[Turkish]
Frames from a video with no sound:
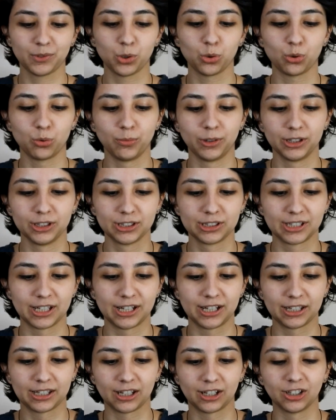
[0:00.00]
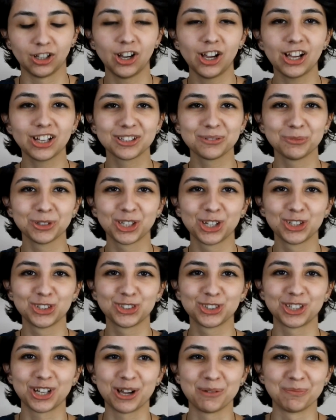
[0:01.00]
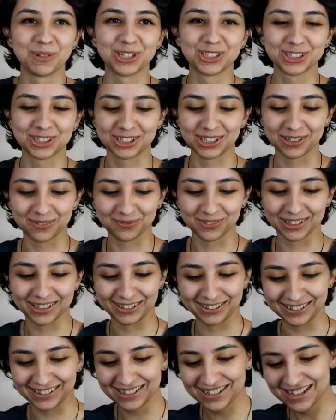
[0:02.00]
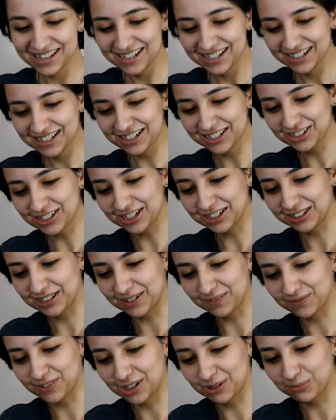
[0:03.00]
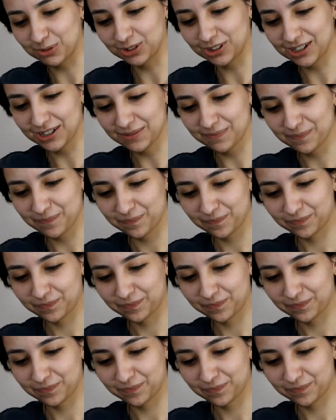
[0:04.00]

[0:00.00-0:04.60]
Okumanız gereken. Hayatımı değiştiren 5 kitap falan diye. Kaç tane kitap var burada?